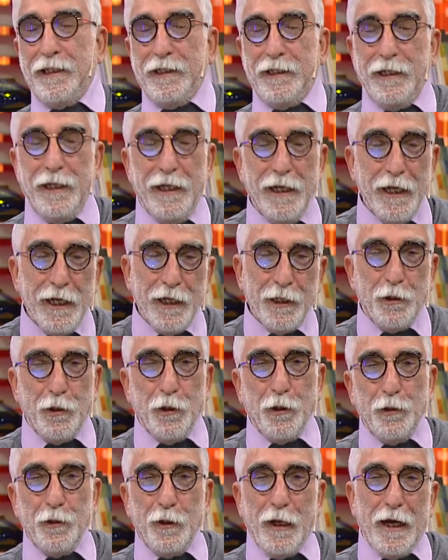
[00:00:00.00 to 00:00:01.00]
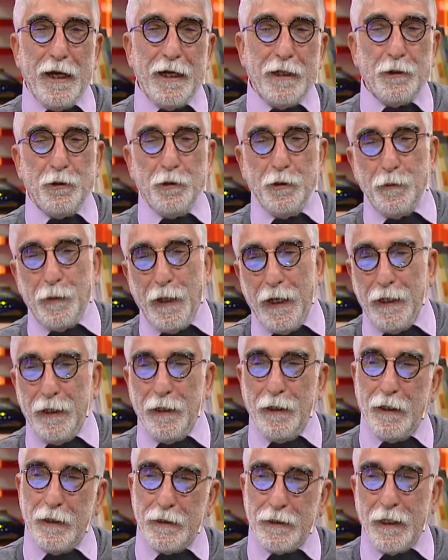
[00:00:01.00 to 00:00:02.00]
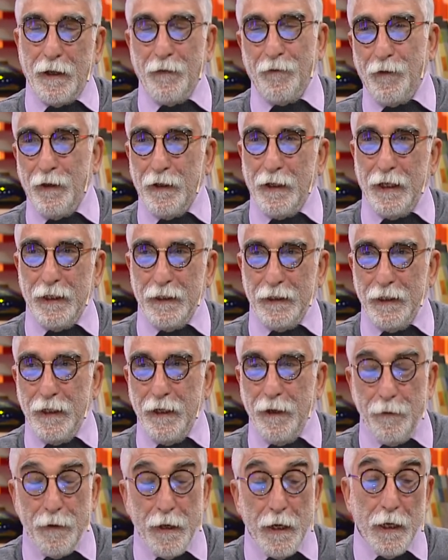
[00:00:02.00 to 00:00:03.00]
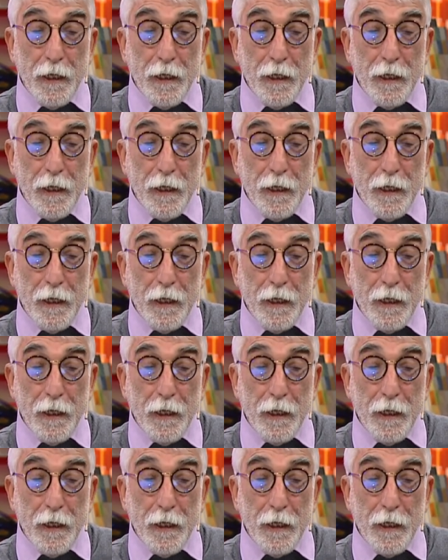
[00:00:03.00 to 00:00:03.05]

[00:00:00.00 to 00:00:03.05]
yatardı Gönlü ah şunu ben alsam falan diye.